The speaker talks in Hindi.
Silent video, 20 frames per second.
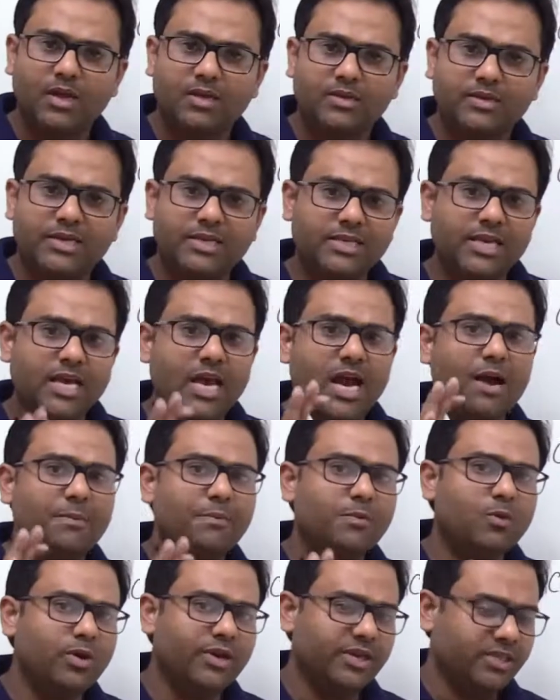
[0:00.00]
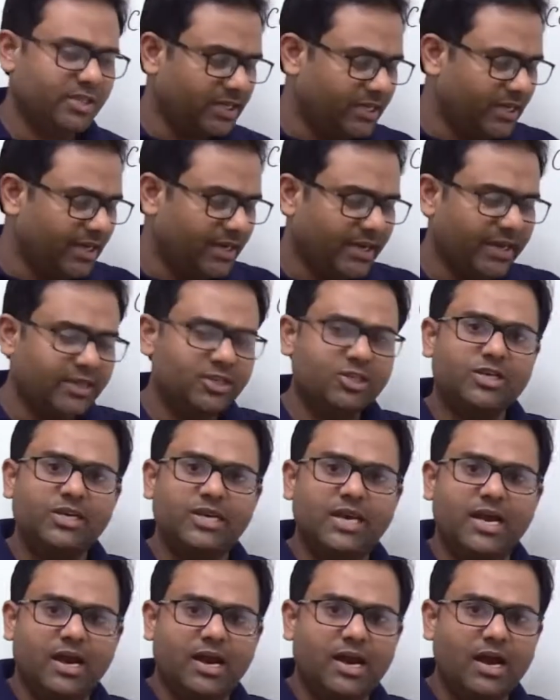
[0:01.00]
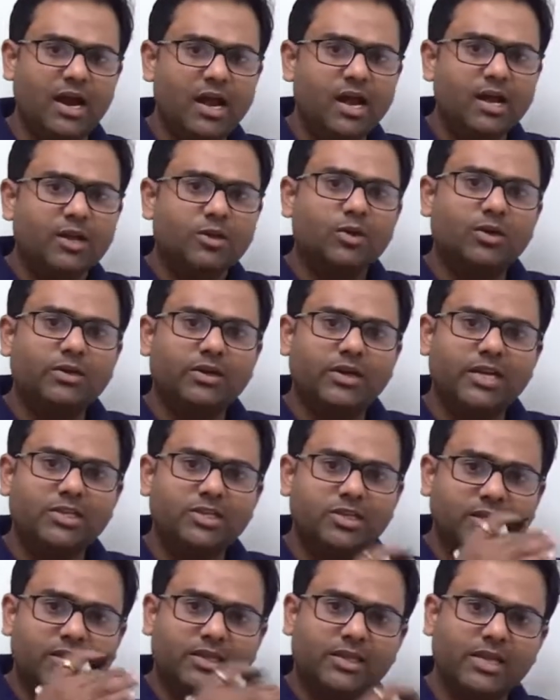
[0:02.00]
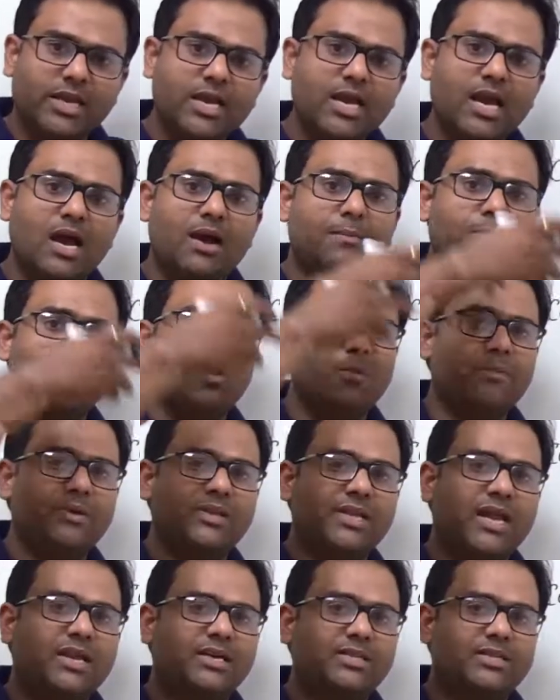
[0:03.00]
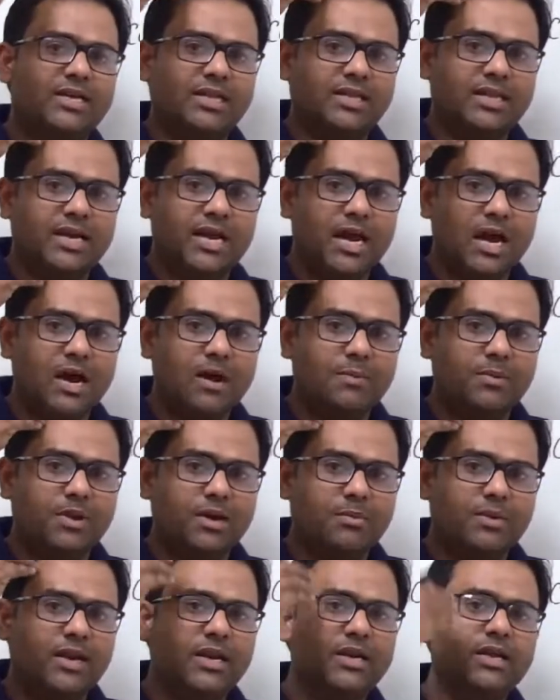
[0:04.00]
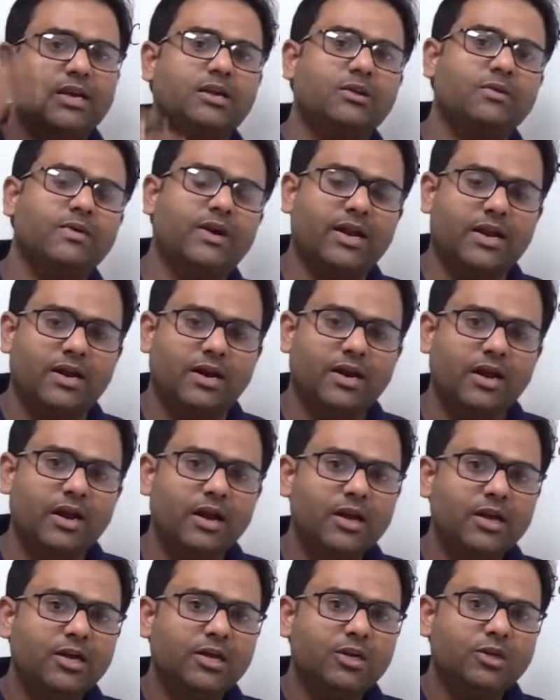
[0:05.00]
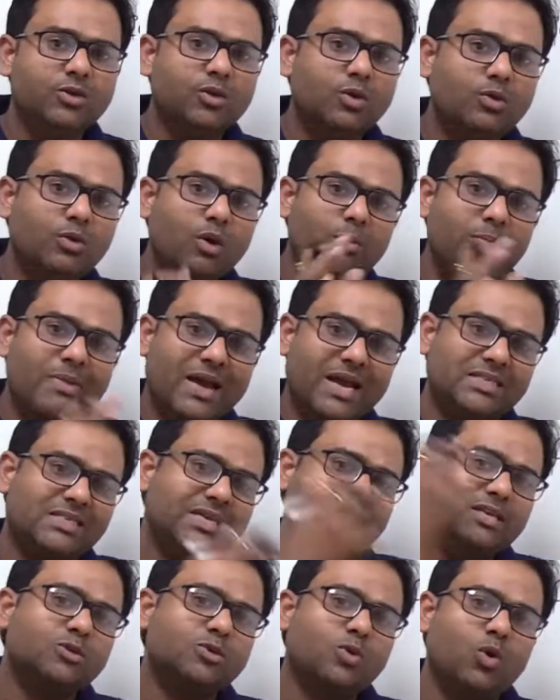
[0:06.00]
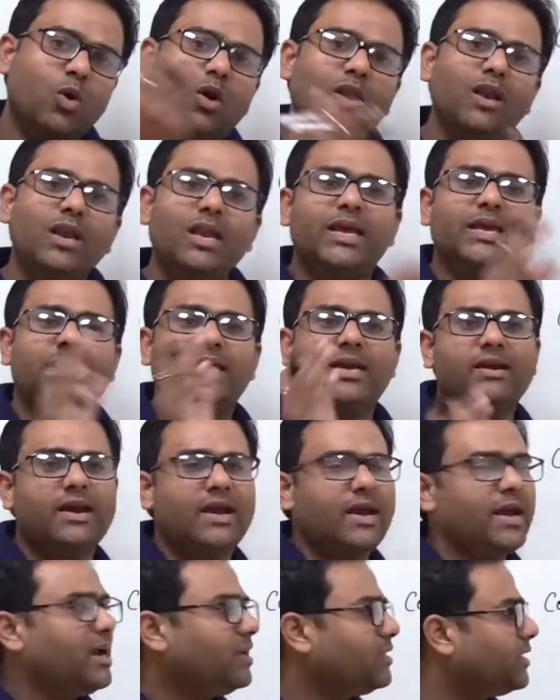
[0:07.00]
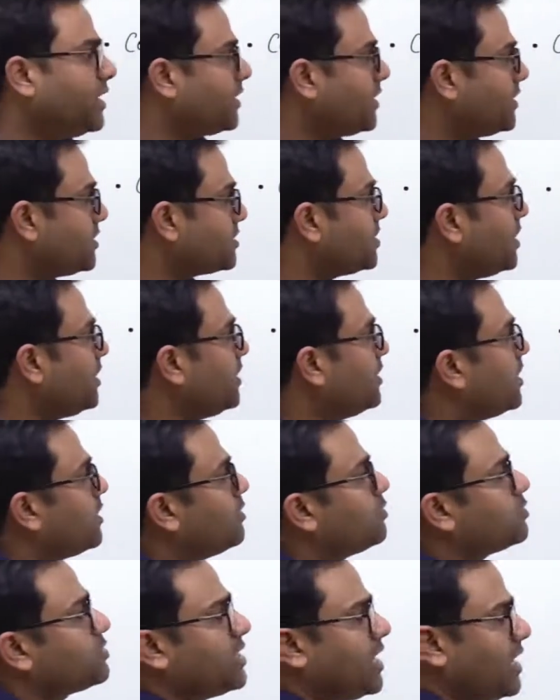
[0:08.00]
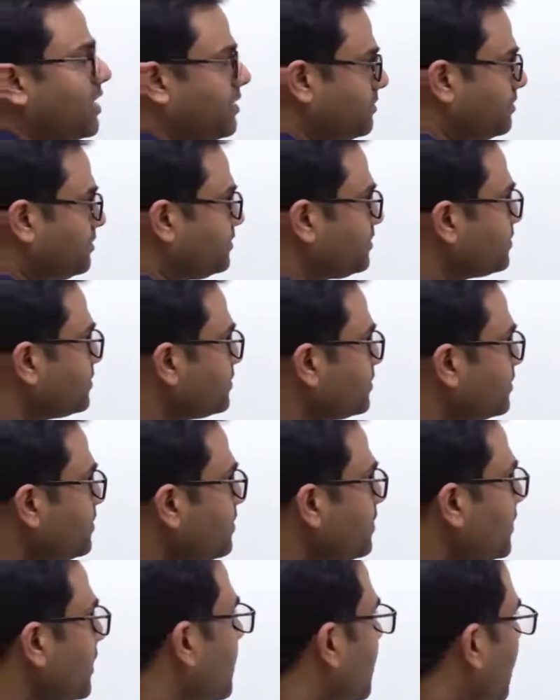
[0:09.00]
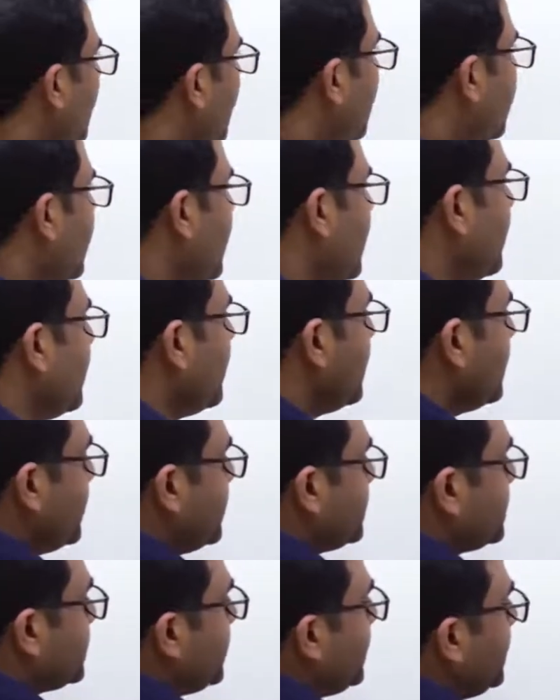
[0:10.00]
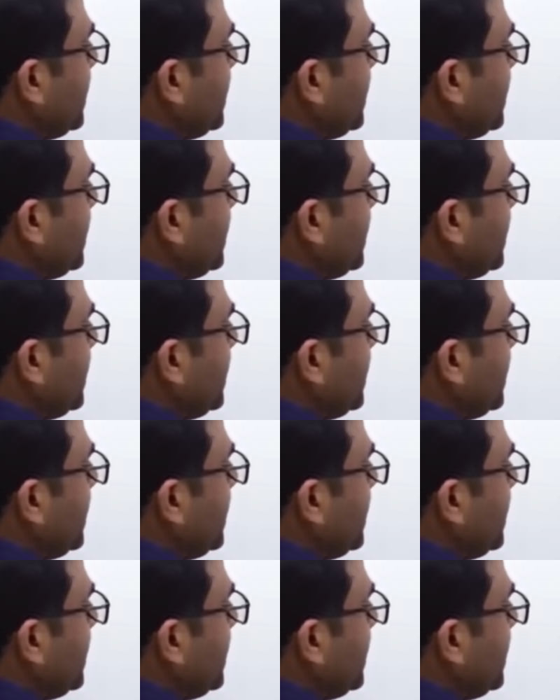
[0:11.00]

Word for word: जैसे आपको किसी ने टच किया तो टच करते ही आपको पता लग जाता है आपके ब्रेन के द्वारा तो वो मैसेज कौन लेके गया दैट इज द नर्व सेल आगे इसकी